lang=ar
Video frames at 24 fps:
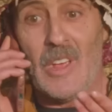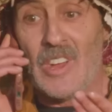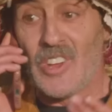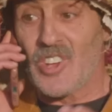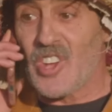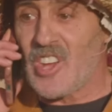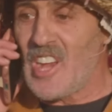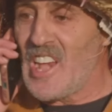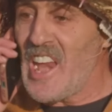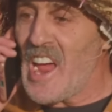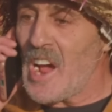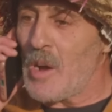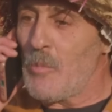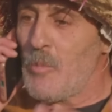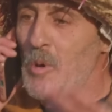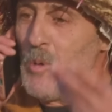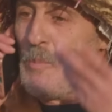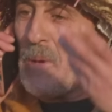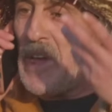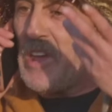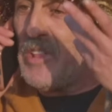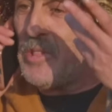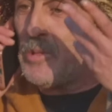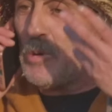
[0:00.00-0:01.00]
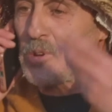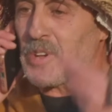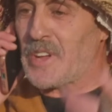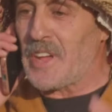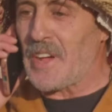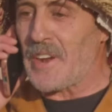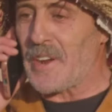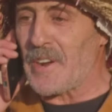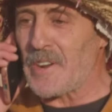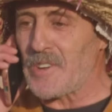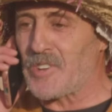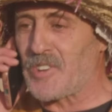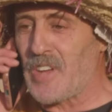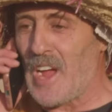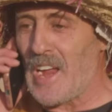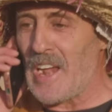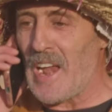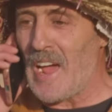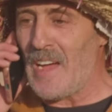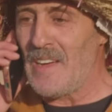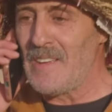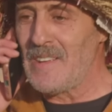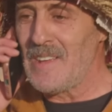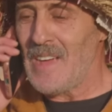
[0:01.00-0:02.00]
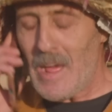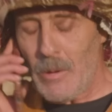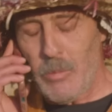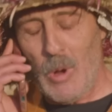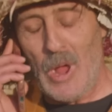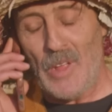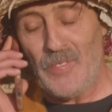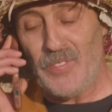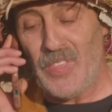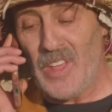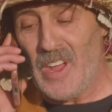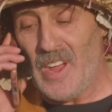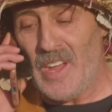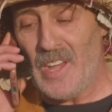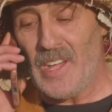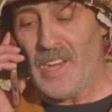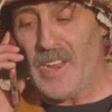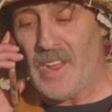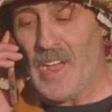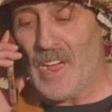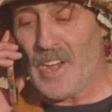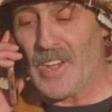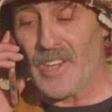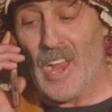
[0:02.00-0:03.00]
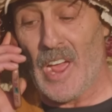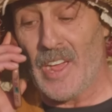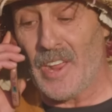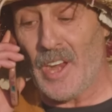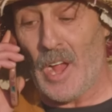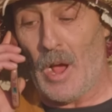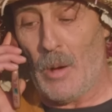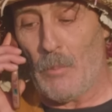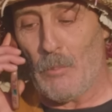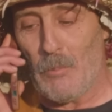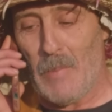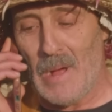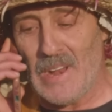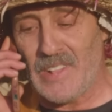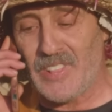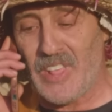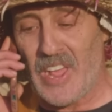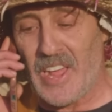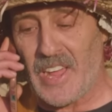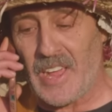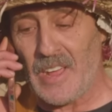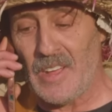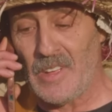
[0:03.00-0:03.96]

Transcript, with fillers: شلاغمو ما عندوش كي الرجاله حرم عديه عليا الله يرحم والديك